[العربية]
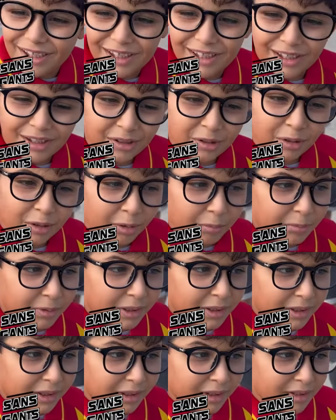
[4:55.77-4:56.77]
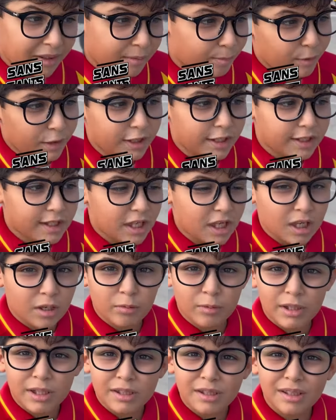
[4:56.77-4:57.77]
آه، عمري ثمانية
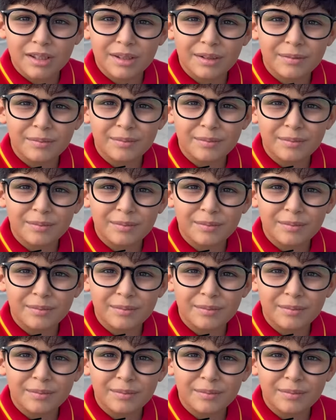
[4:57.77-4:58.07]
سنوات